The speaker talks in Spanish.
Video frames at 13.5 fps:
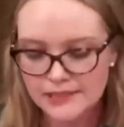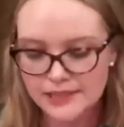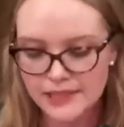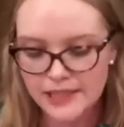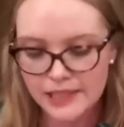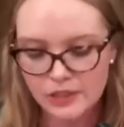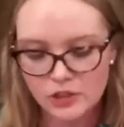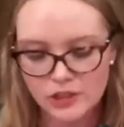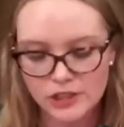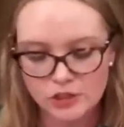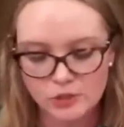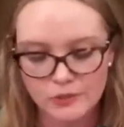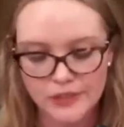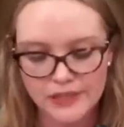chilenos que
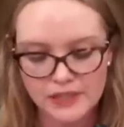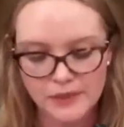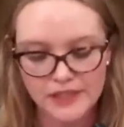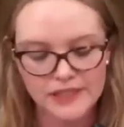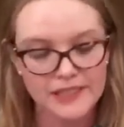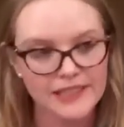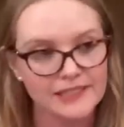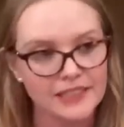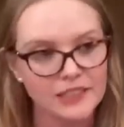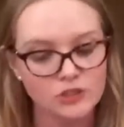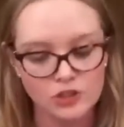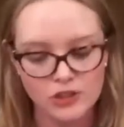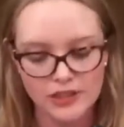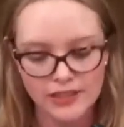son víctimas de
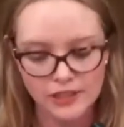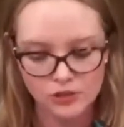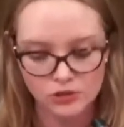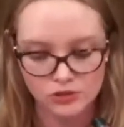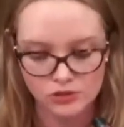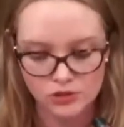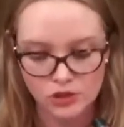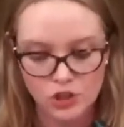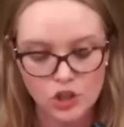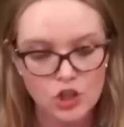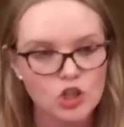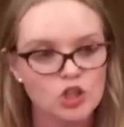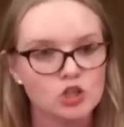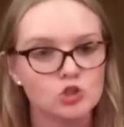distintos delitos,
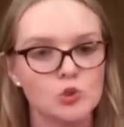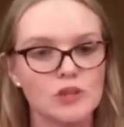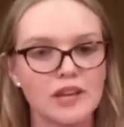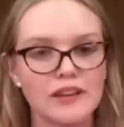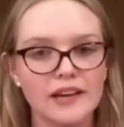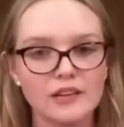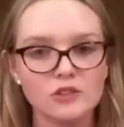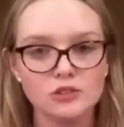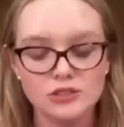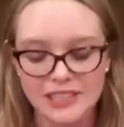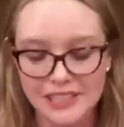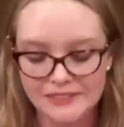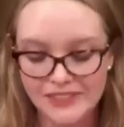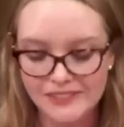ciudadanos
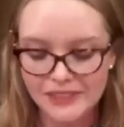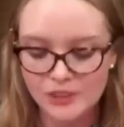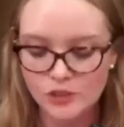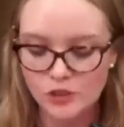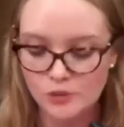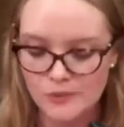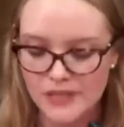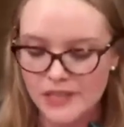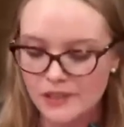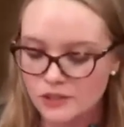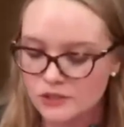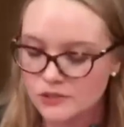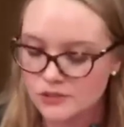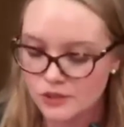que viven con
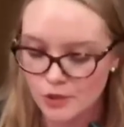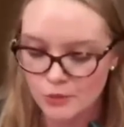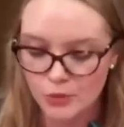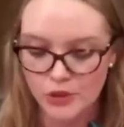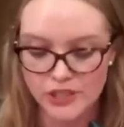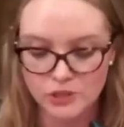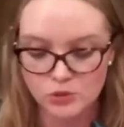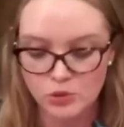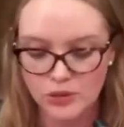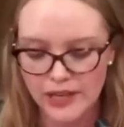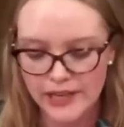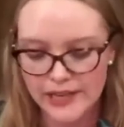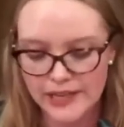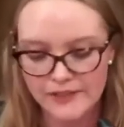miedo porque sus
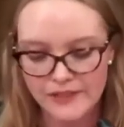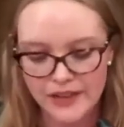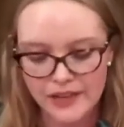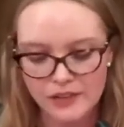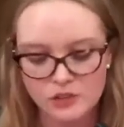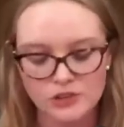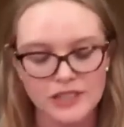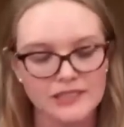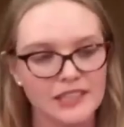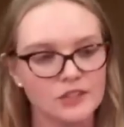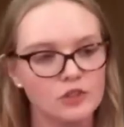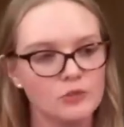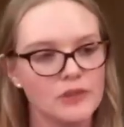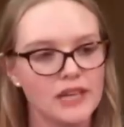calles y barrios
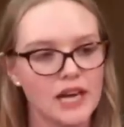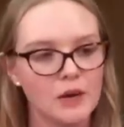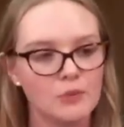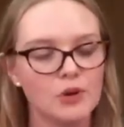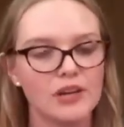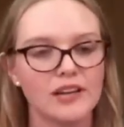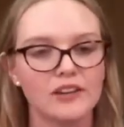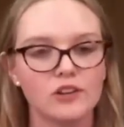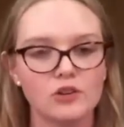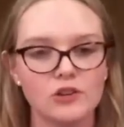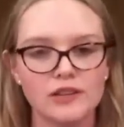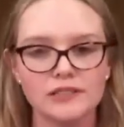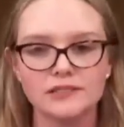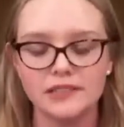están dominados por las
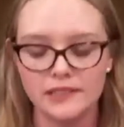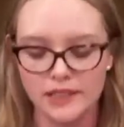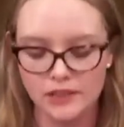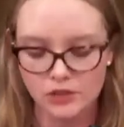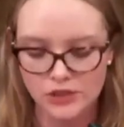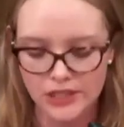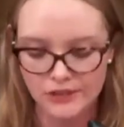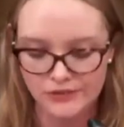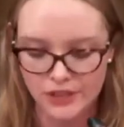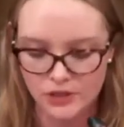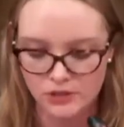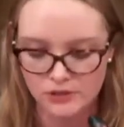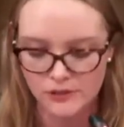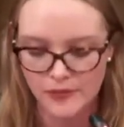drogas y el narcotráfico.